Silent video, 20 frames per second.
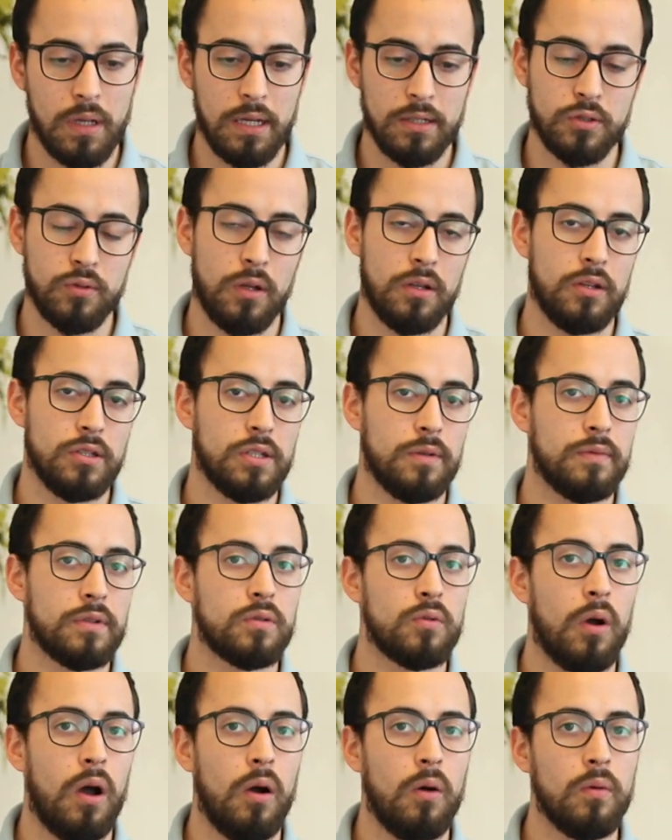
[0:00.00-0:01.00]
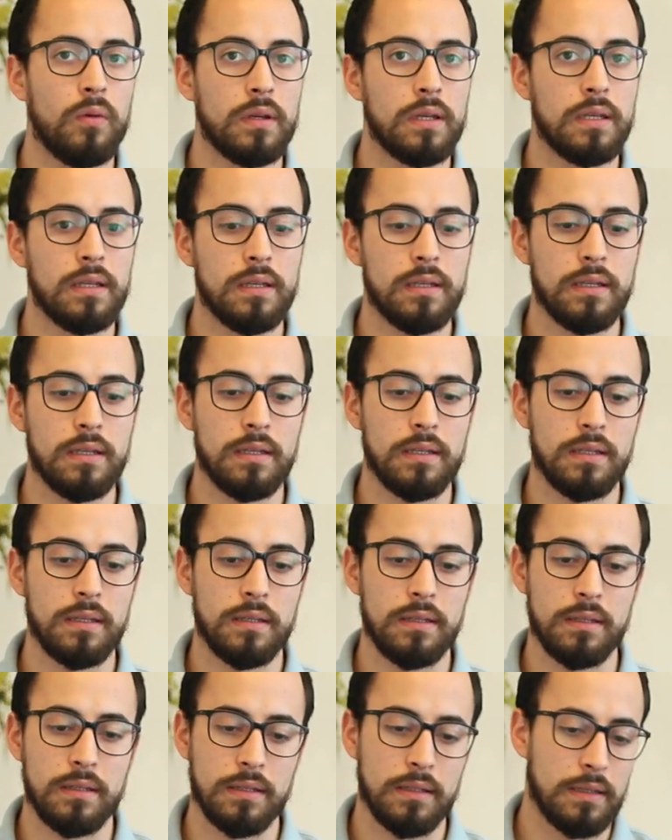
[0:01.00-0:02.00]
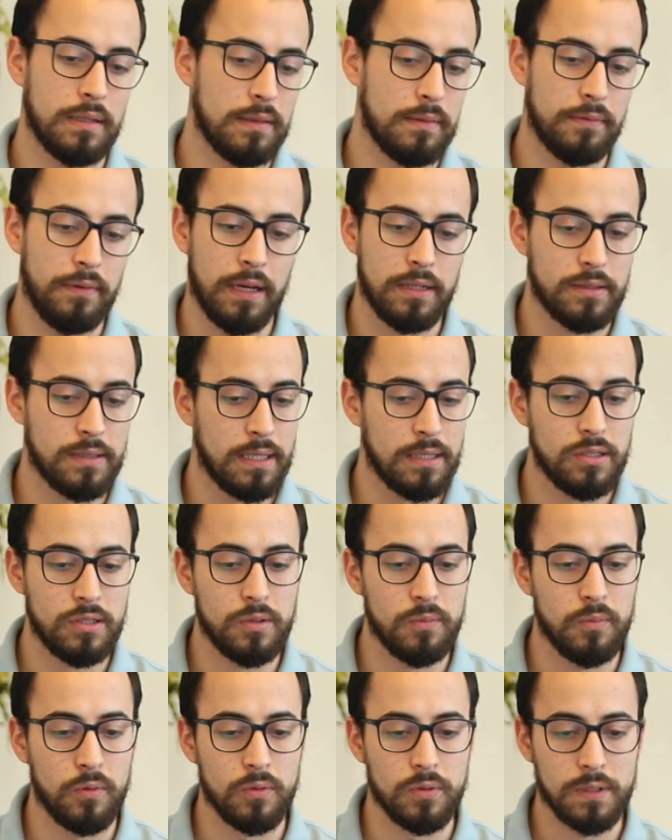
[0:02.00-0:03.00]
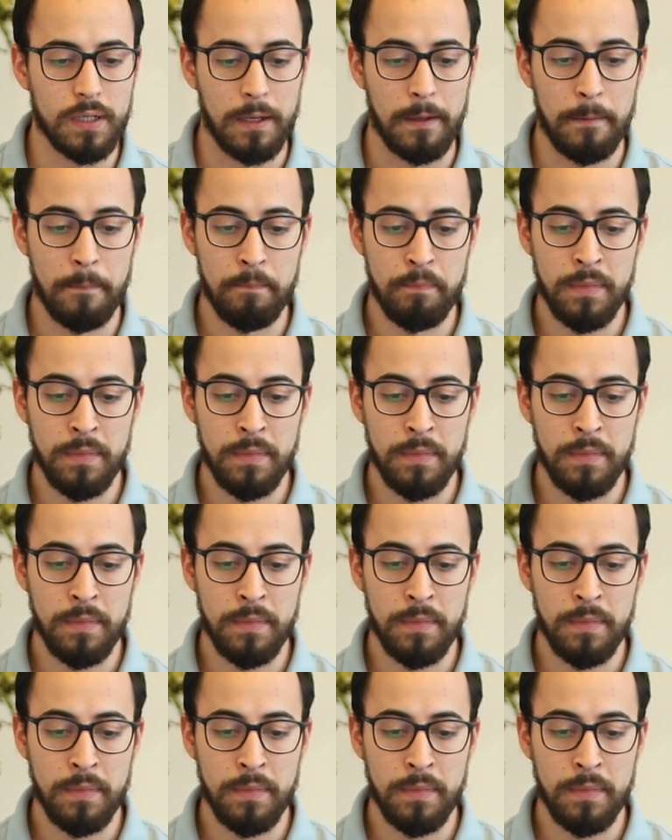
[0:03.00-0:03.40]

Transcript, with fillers: a sua loja virtual em, em vários sites de busca.